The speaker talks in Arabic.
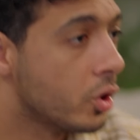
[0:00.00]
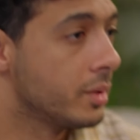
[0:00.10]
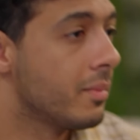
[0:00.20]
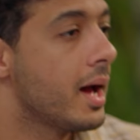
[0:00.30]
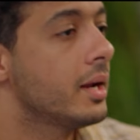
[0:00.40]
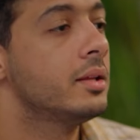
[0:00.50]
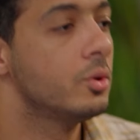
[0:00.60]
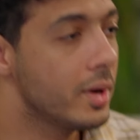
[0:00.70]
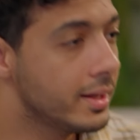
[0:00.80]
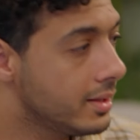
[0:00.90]
طيب انا
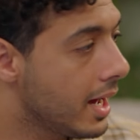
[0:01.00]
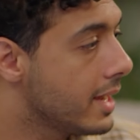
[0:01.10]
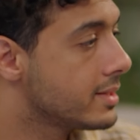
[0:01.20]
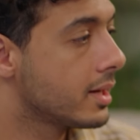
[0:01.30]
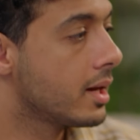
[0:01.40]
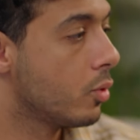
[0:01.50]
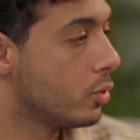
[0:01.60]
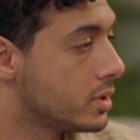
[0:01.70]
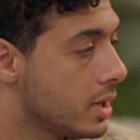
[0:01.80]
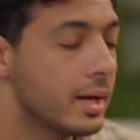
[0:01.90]
دلوقتي عايز
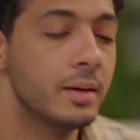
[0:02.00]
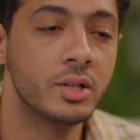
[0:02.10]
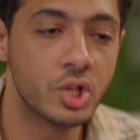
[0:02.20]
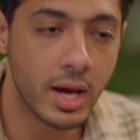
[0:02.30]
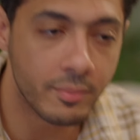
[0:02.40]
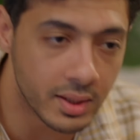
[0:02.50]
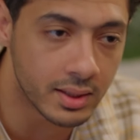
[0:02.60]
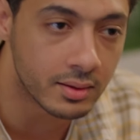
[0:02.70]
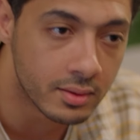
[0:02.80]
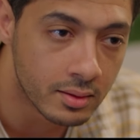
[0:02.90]
اتجوز هتجيب لي شقه
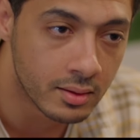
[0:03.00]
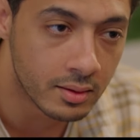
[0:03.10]
منين